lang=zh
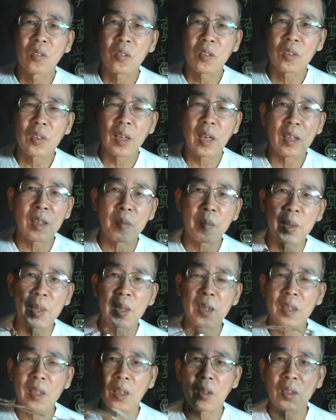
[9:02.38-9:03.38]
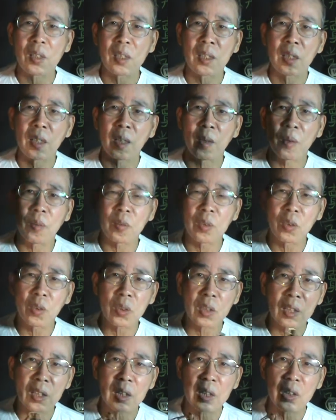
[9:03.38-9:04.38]
它里面的招式啊，就
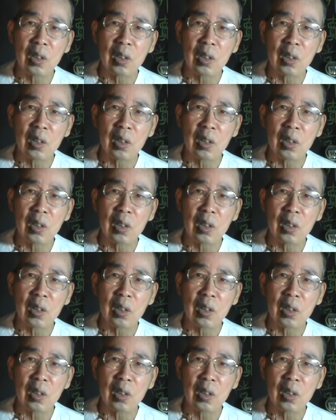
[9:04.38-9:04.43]
你